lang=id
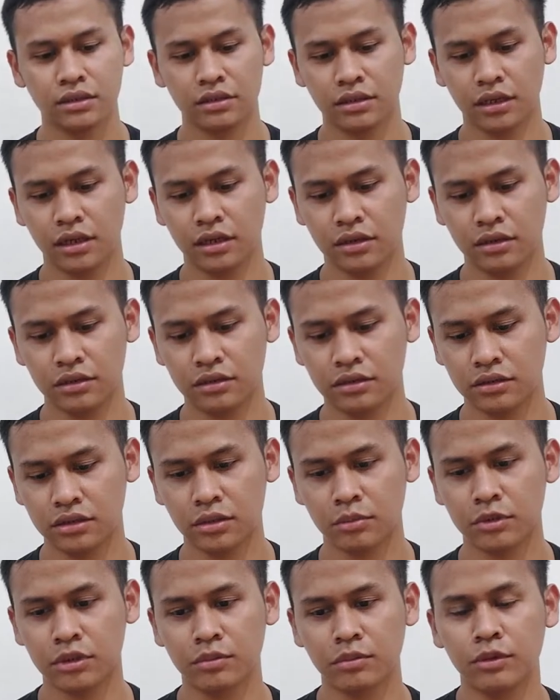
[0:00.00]
dan
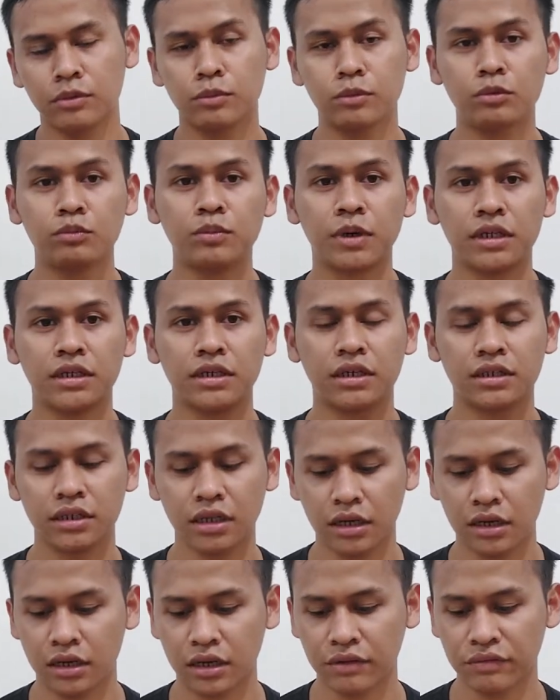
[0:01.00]
teman-teman pun banyak
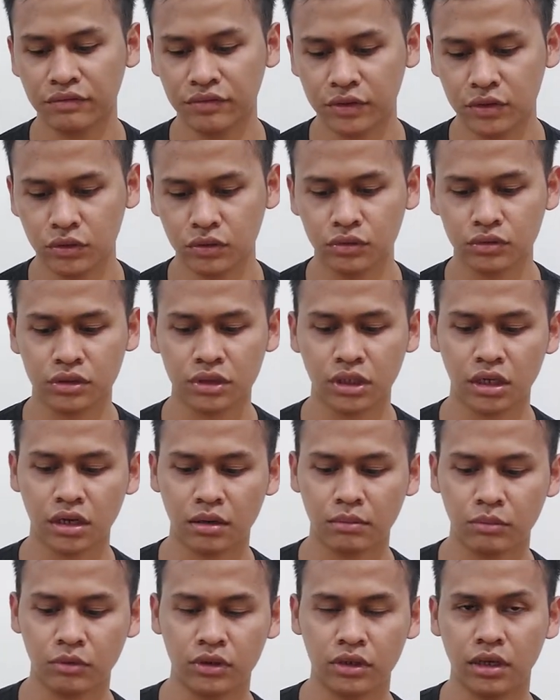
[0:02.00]
yang review
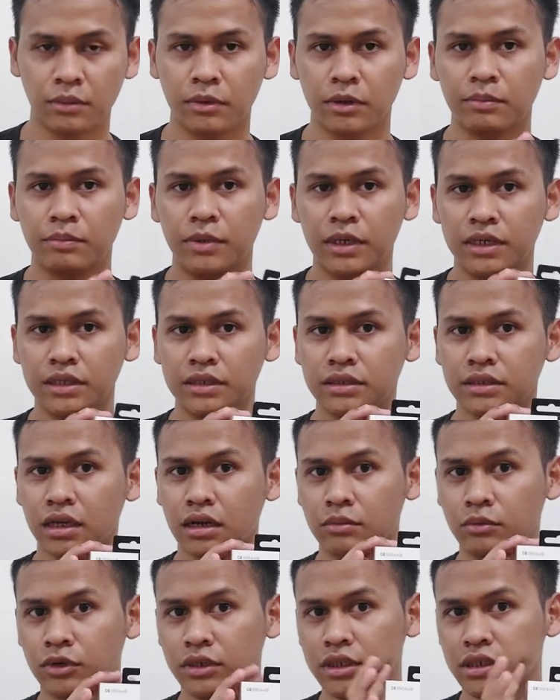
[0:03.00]
saramonik apa bling
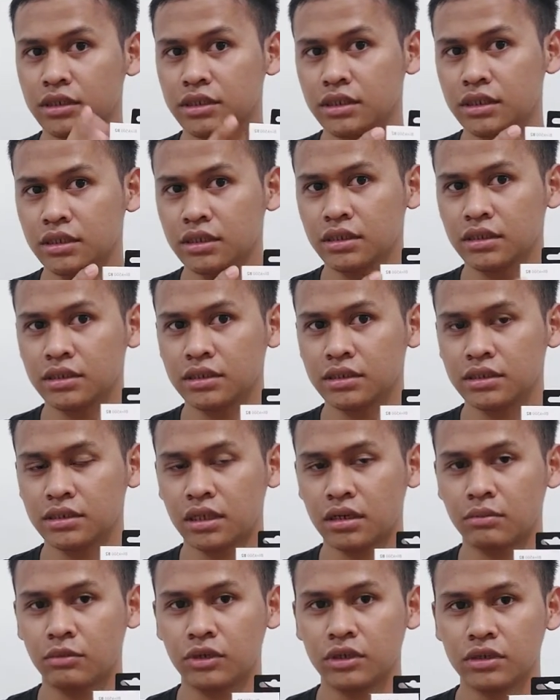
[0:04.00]
saramonik ini
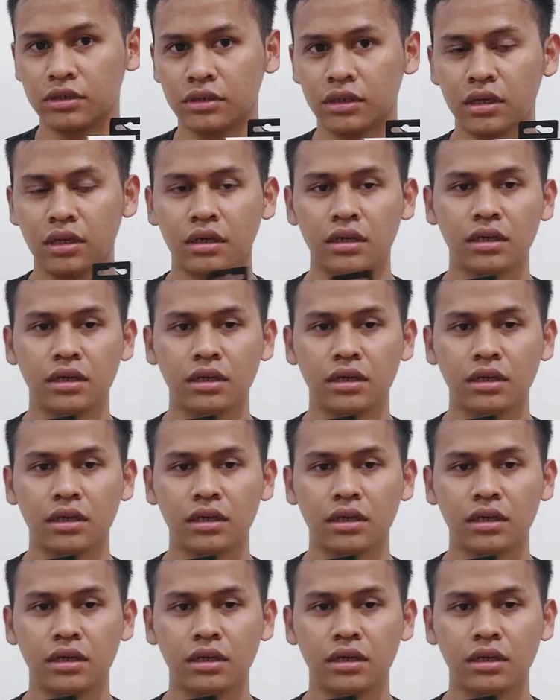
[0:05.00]
saramonik